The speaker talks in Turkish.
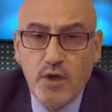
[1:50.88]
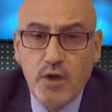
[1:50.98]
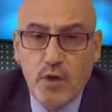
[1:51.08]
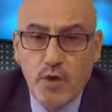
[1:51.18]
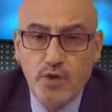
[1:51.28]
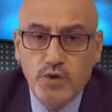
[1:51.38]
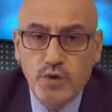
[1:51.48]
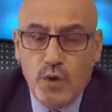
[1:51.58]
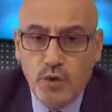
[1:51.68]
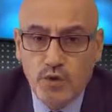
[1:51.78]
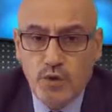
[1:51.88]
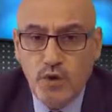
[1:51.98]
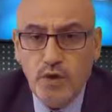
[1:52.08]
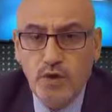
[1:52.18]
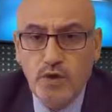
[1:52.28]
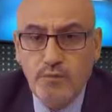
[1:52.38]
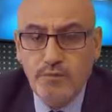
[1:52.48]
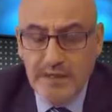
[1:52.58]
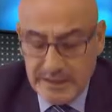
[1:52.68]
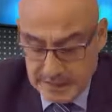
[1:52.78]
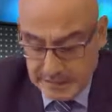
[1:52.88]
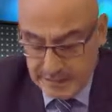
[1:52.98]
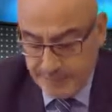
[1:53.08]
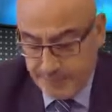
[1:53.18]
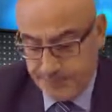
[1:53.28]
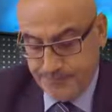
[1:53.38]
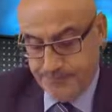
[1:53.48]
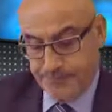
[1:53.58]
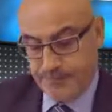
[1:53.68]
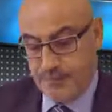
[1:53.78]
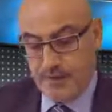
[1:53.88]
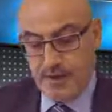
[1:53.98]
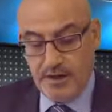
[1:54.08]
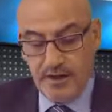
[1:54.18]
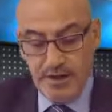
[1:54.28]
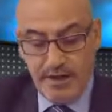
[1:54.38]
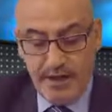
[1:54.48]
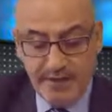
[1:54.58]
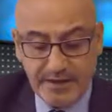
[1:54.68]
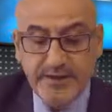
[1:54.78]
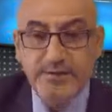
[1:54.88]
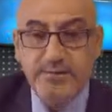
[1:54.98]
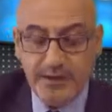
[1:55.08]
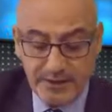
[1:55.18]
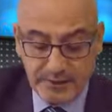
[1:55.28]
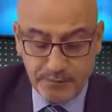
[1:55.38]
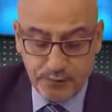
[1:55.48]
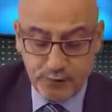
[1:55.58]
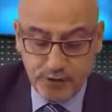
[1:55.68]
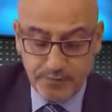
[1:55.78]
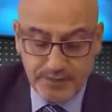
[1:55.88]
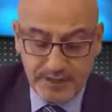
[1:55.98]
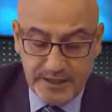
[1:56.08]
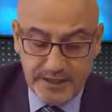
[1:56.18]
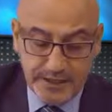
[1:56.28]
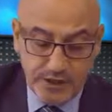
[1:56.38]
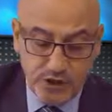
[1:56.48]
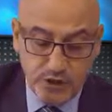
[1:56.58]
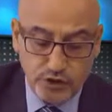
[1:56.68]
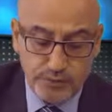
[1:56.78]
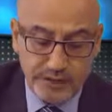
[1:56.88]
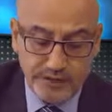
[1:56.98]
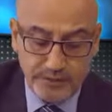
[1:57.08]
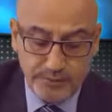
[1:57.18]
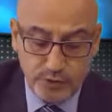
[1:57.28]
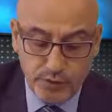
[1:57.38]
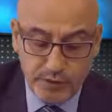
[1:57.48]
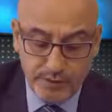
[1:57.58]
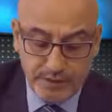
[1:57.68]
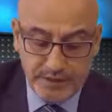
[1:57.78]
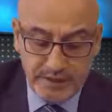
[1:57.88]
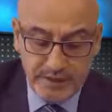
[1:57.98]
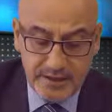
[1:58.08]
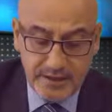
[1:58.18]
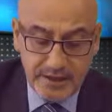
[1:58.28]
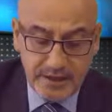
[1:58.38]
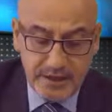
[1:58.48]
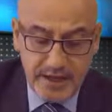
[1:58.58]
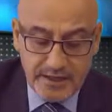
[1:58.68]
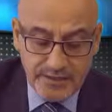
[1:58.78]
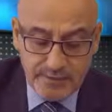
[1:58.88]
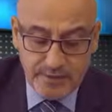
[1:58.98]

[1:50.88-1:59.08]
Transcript: ölünün olduğu bildirildi. Evet manşet programımıza geçiyoruz. Manşet programımıza her zaman